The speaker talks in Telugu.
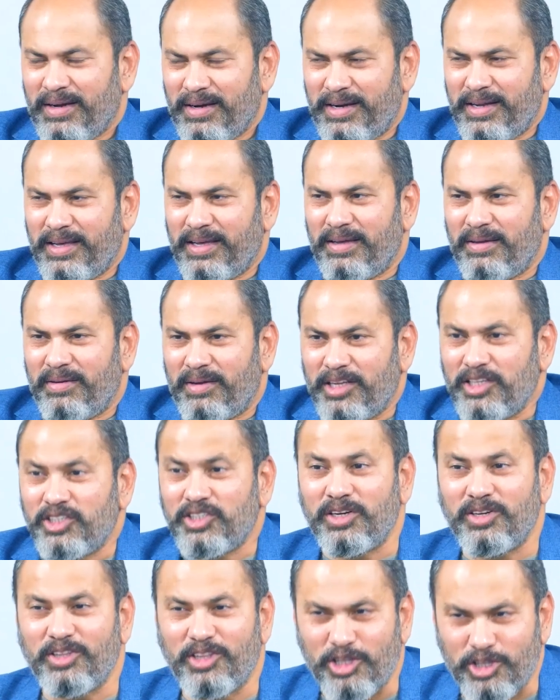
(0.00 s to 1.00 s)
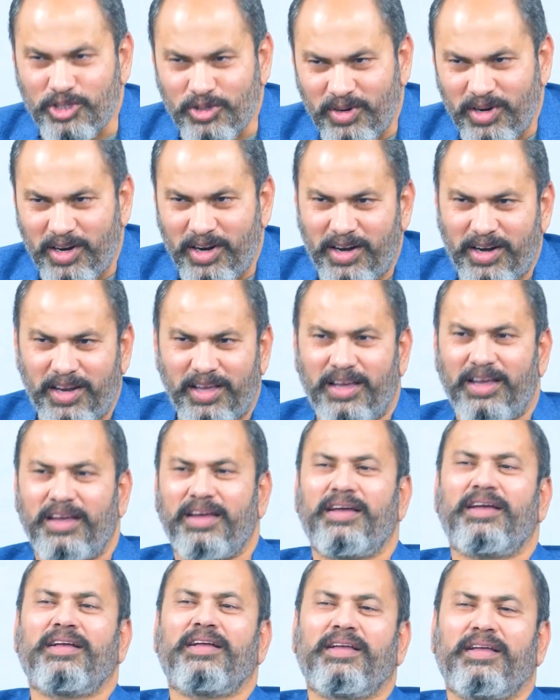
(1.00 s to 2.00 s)
అంటే రీజన్ తెలుసుకోండి అంటే
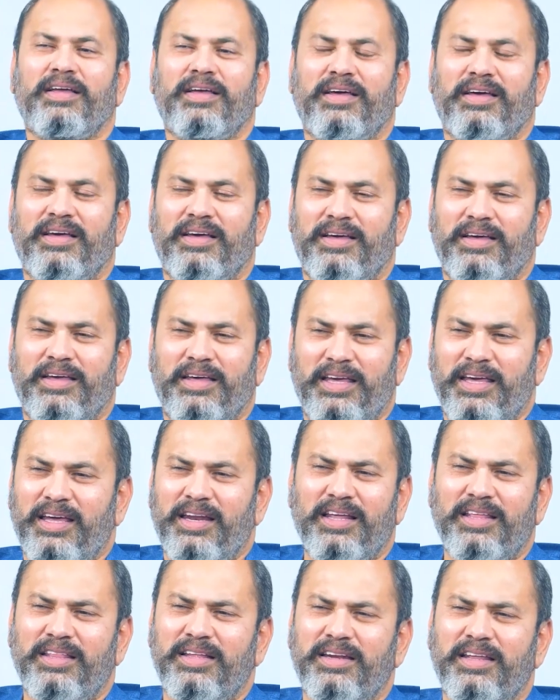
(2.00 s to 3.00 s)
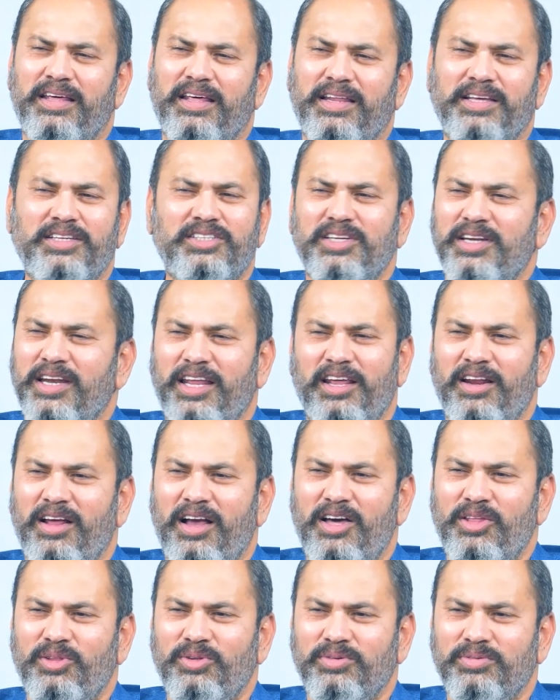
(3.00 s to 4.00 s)
ఏం లేదండి రీజన్ నేను
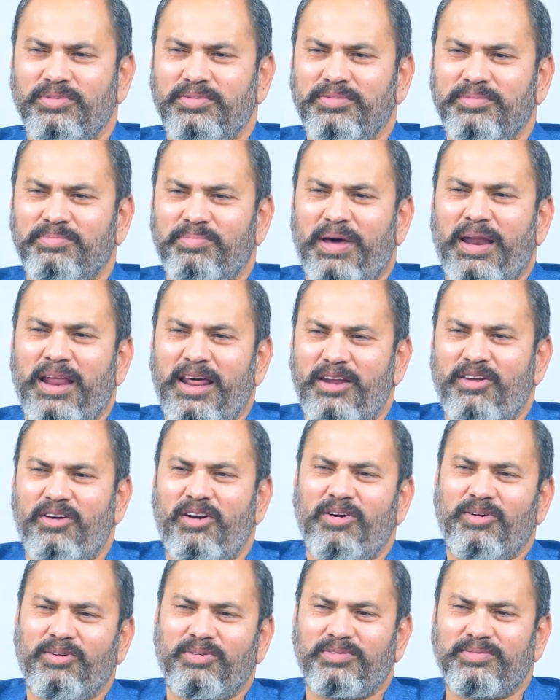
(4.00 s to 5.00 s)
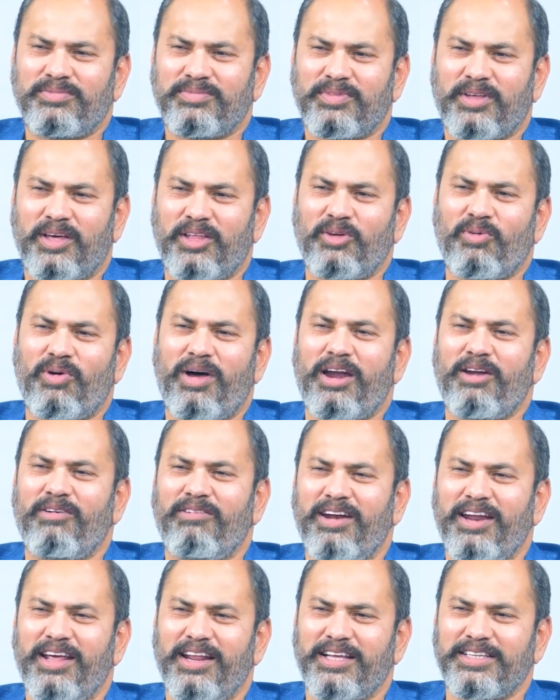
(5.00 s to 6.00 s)
కాదు ఫలానా వాళ్ళు అది వాళ్ళ
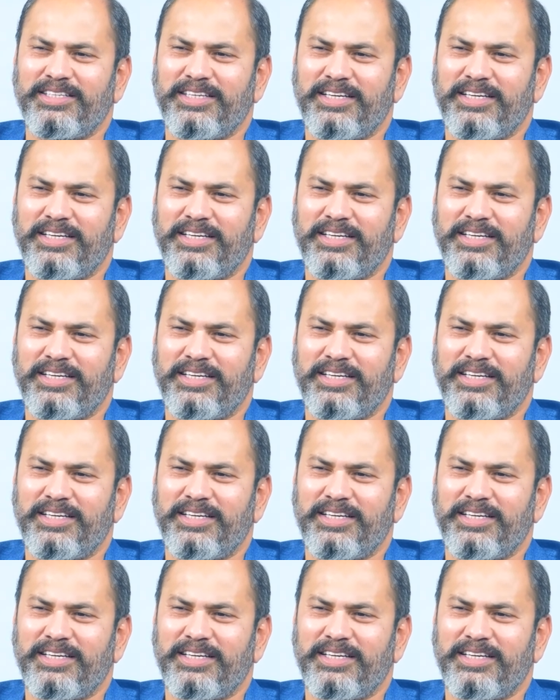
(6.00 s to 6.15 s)
వల్ల ఇలా